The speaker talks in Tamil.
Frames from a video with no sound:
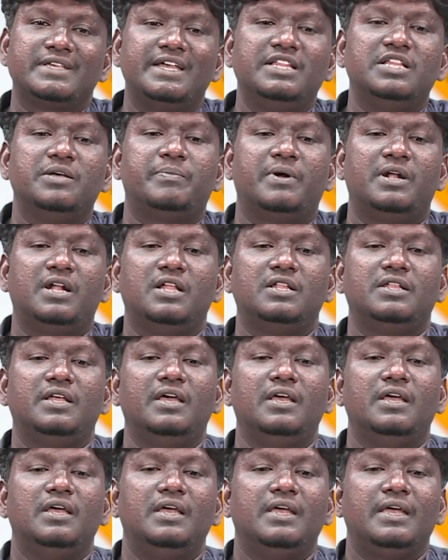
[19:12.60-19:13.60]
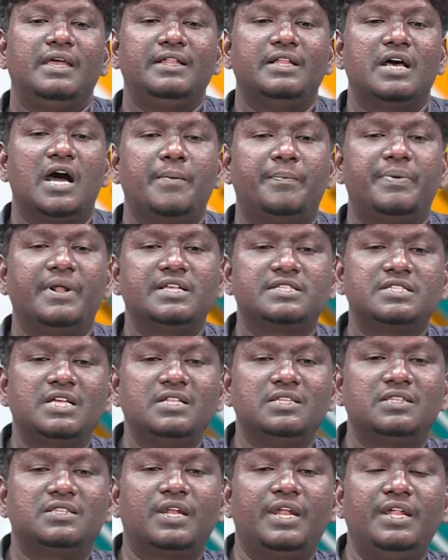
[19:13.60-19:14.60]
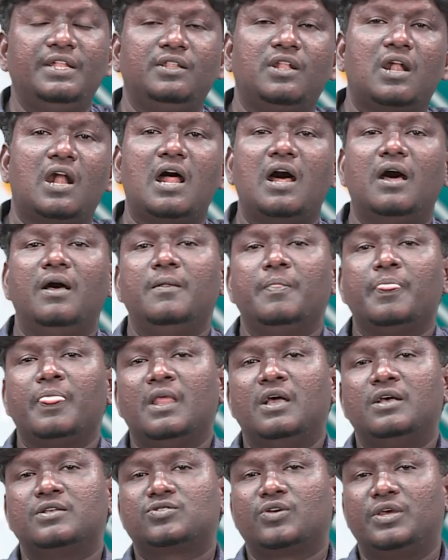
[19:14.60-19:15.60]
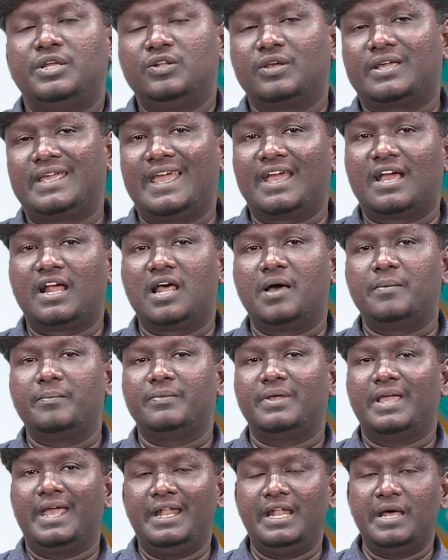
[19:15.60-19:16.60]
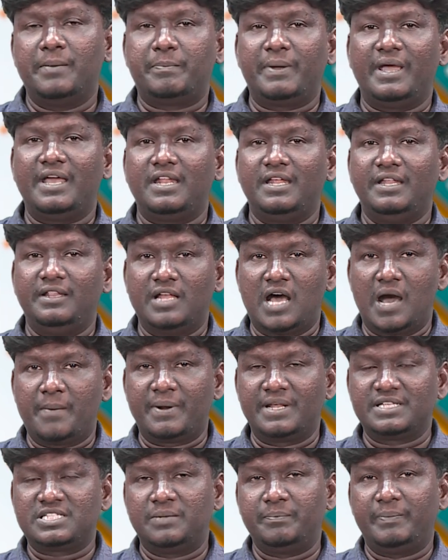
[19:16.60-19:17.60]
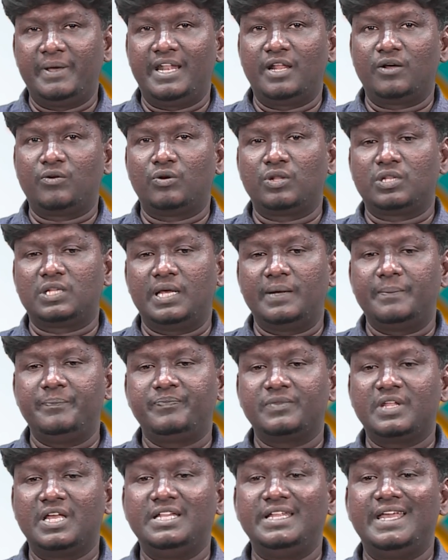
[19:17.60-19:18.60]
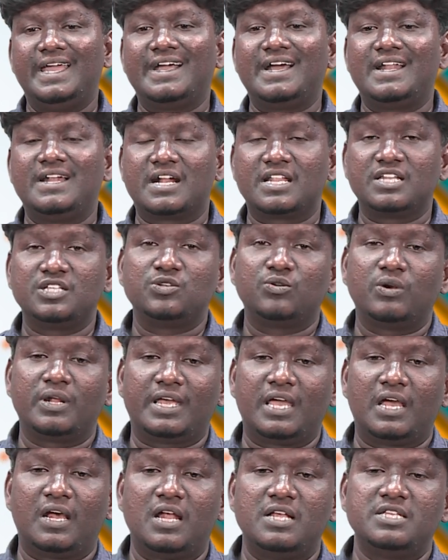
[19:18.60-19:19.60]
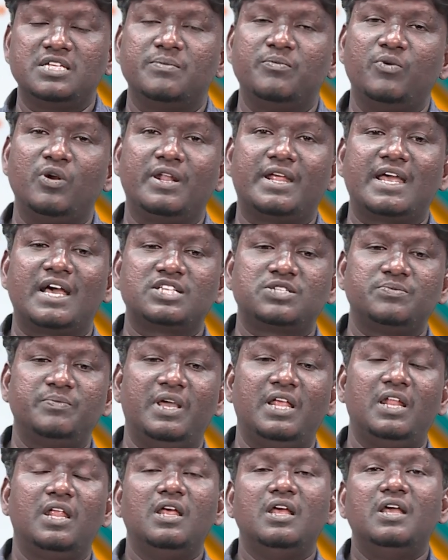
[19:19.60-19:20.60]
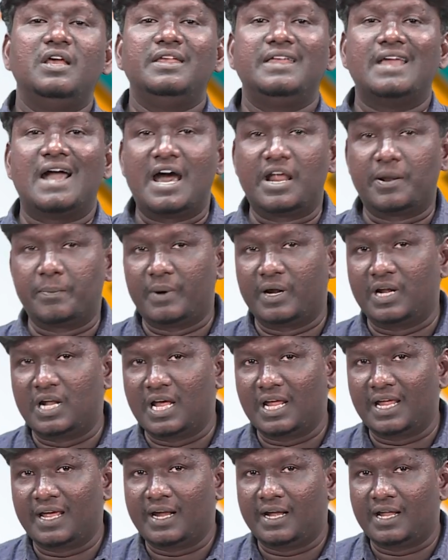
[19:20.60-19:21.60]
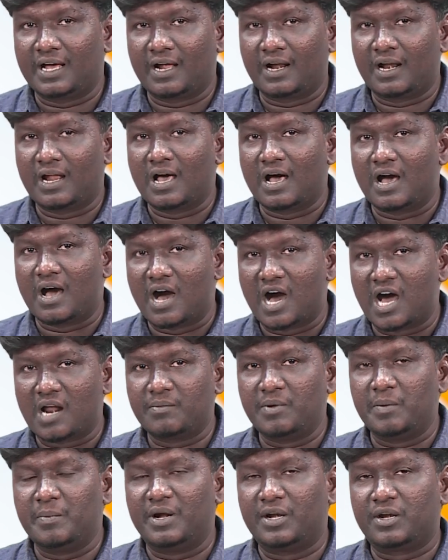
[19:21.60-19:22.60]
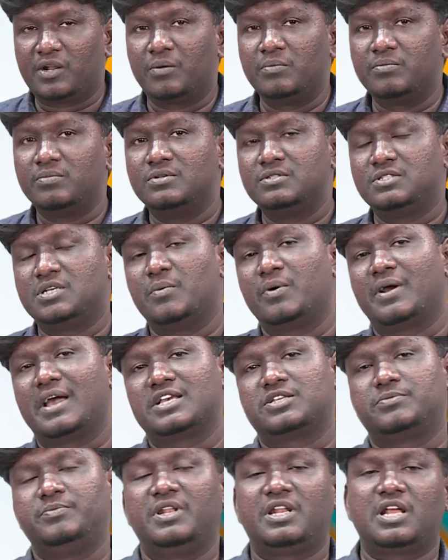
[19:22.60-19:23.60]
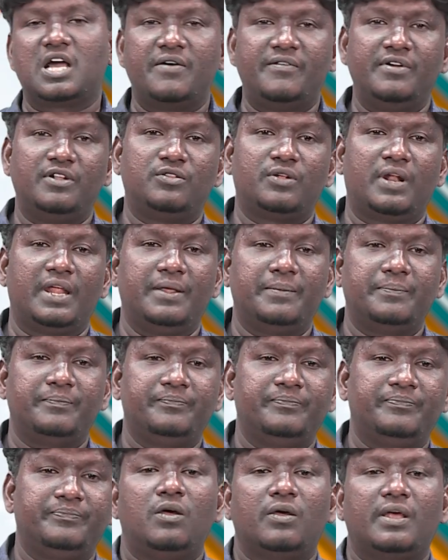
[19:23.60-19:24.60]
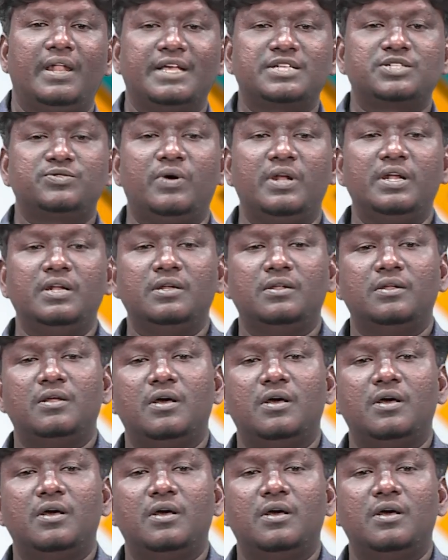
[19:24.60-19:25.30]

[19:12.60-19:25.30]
சேர்ந்து பண்ணது இந்த ஆப்ரேஷன் திரீந்திரா ஸோ இது கேட்கலாம் என்ன பேர் இந்த ஆப்ரேஷன் பேரை கொடுத்து இது எங்கே நடந்துச்சு கூட கேட்கலாம் ஜம்மு அண்ட் காஷ்மீர் யார் பண்ணாங்கன்னு கேட்டாங்கன்னா ஆர்மி மற்றும் ஜம்மு காஷ்மீர் காவல்துறை நெக்ஸ்ட் ஒன்